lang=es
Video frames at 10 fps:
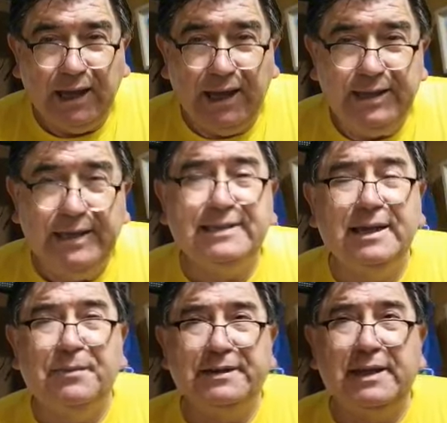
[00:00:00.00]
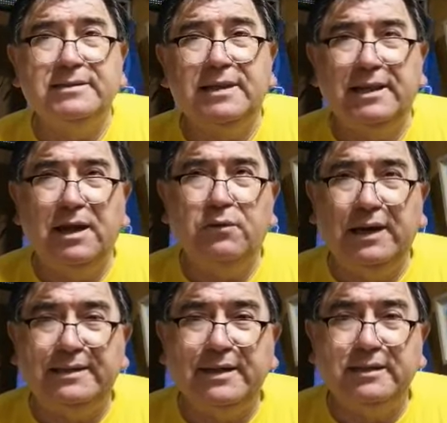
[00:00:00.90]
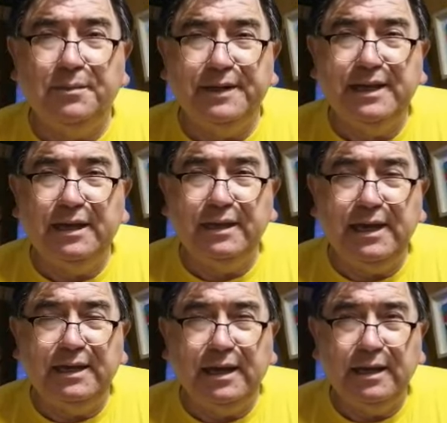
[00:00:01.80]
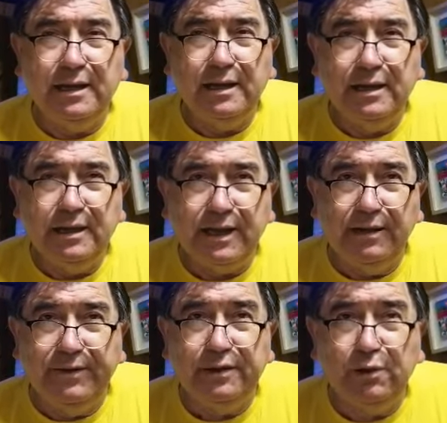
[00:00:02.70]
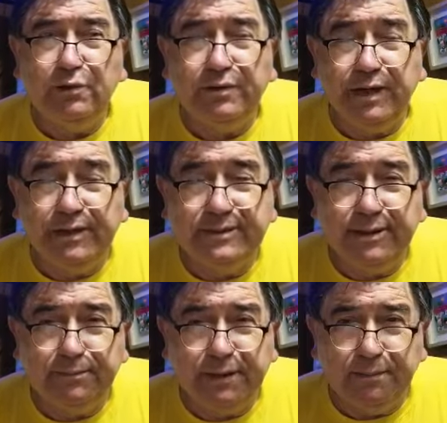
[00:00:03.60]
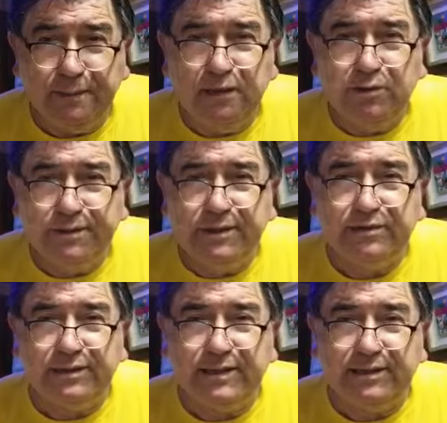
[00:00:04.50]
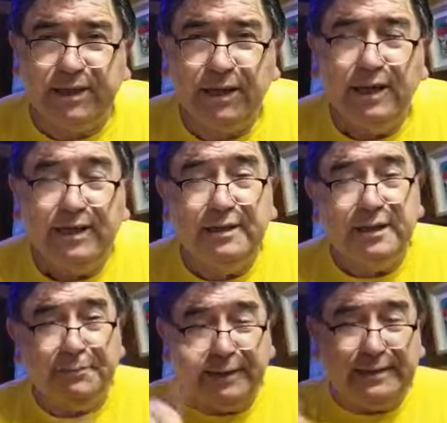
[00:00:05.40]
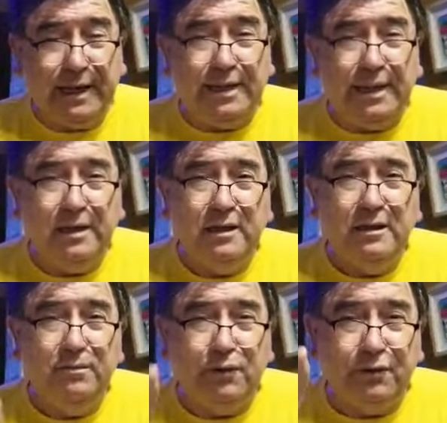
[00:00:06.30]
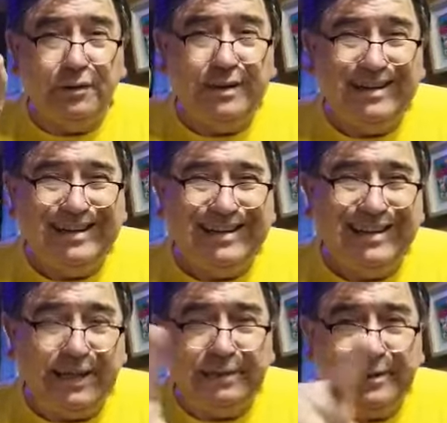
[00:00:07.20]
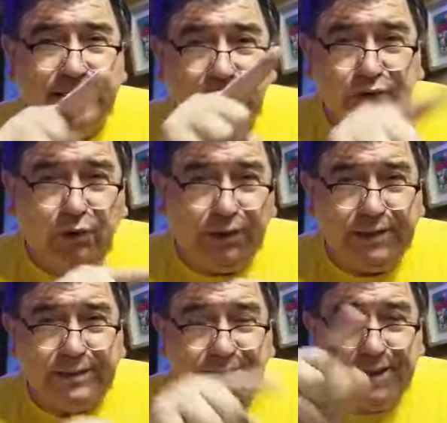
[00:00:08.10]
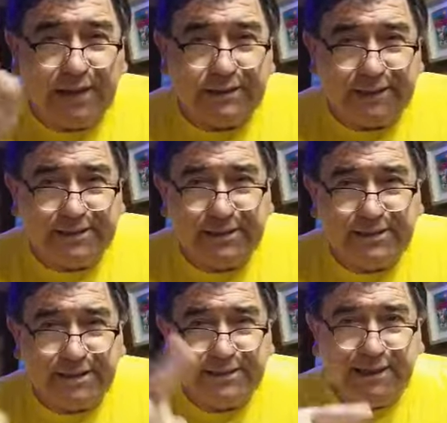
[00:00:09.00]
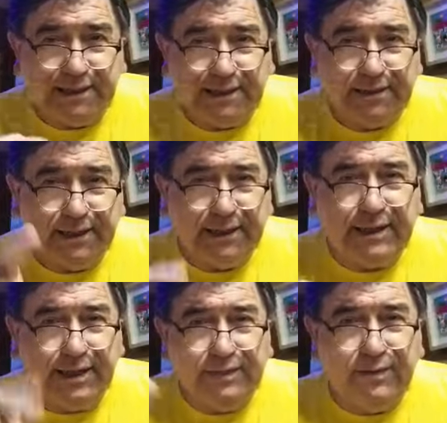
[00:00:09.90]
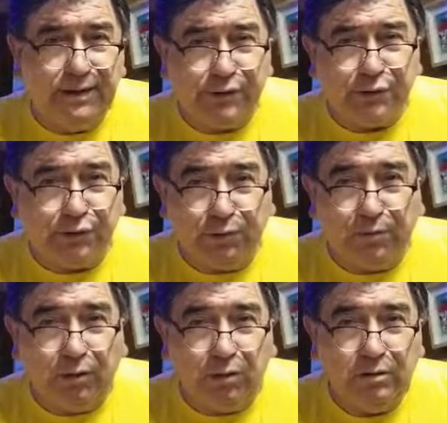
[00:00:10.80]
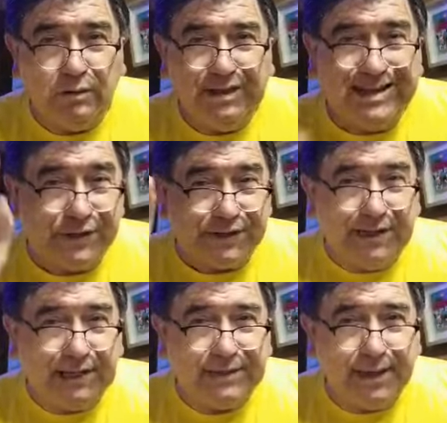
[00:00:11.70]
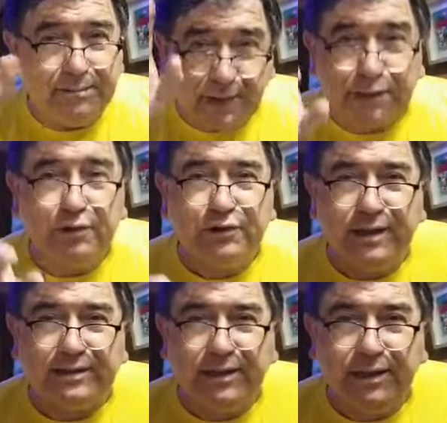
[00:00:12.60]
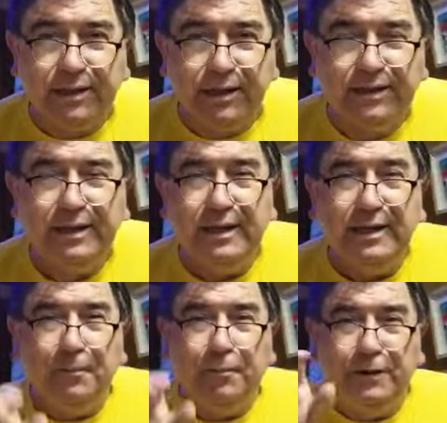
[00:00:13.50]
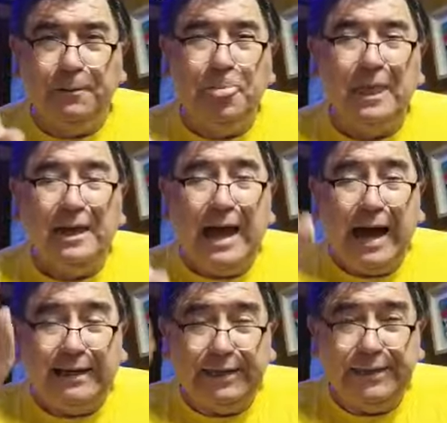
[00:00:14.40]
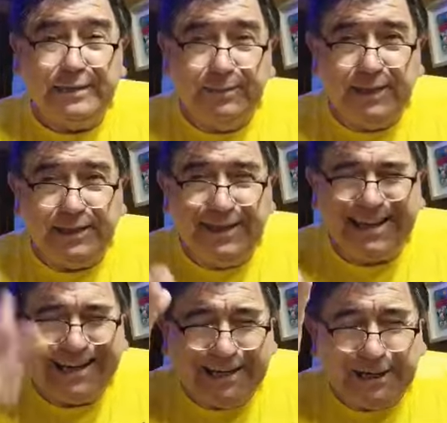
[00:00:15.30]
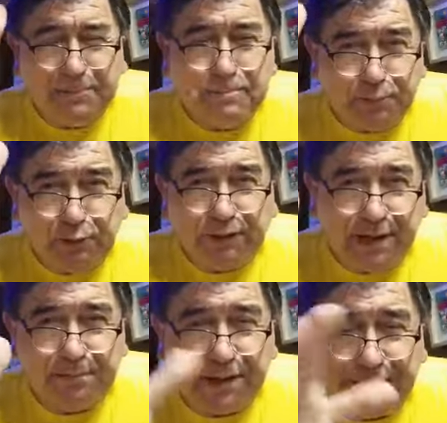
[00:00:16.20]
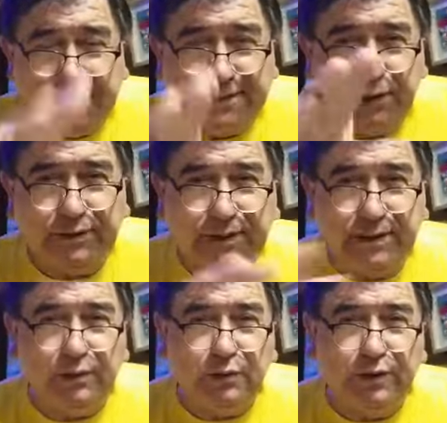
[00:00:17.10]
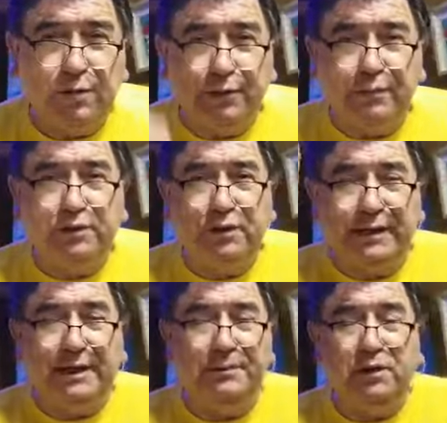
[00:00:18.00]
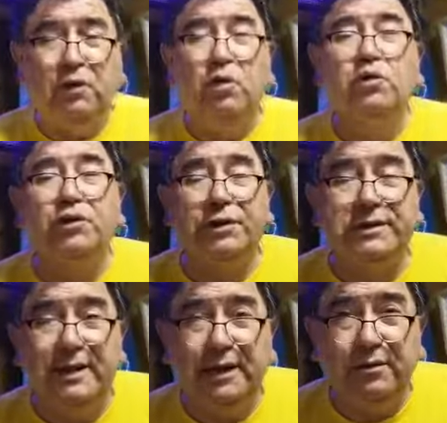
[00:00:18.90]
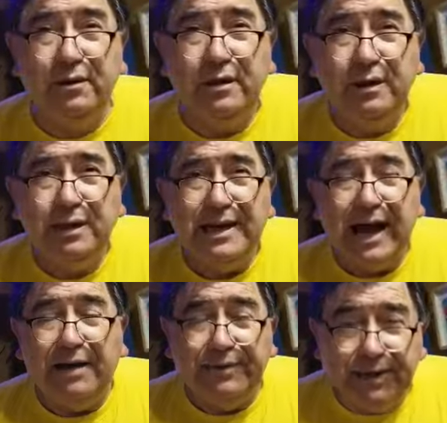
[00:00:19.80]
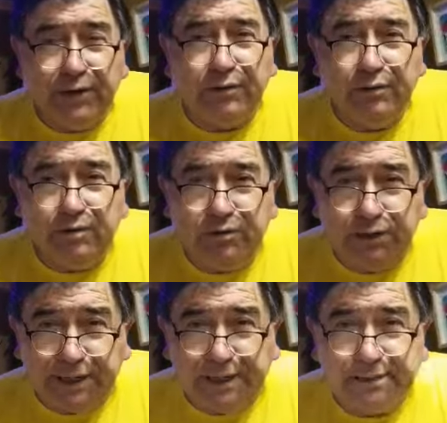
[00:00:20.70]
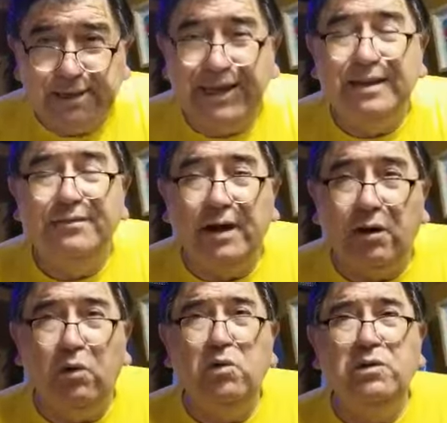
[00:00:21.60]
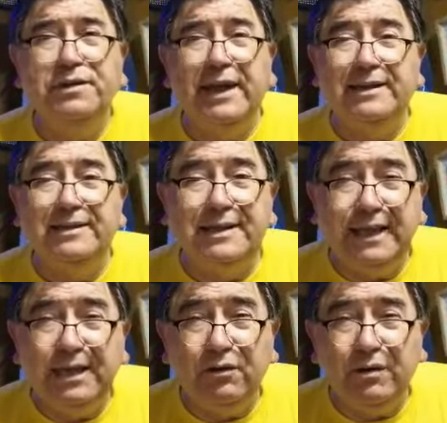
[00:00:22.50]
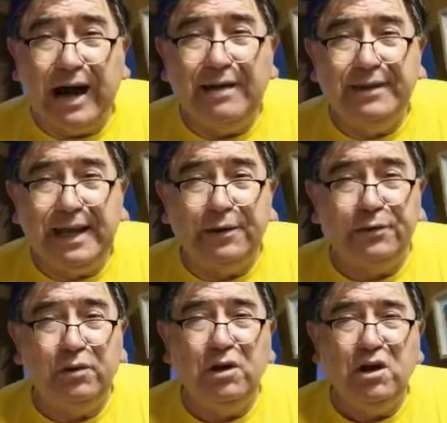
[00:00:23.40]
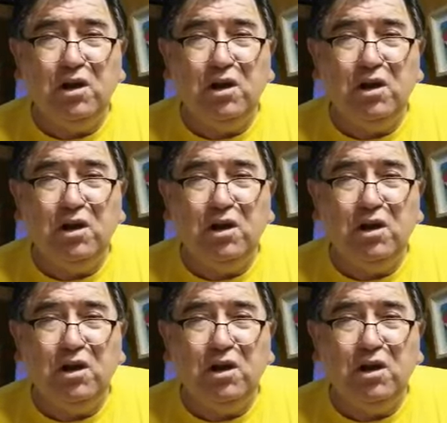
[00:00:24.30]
Ah, es La Matanza de la Escuela Santa María de Quique, el 21 de diciembre de 1907, interpretada por grandes actores y actrices chilenas. Dirige Iván Romo, relata Marcos Castañeda. Bueno, a las diez y media llega el gran programa realizado en Estados Unidos por nuestro gran amigo locutor chileno Abelardo Contreras, El Baúl del Tío Abelardo.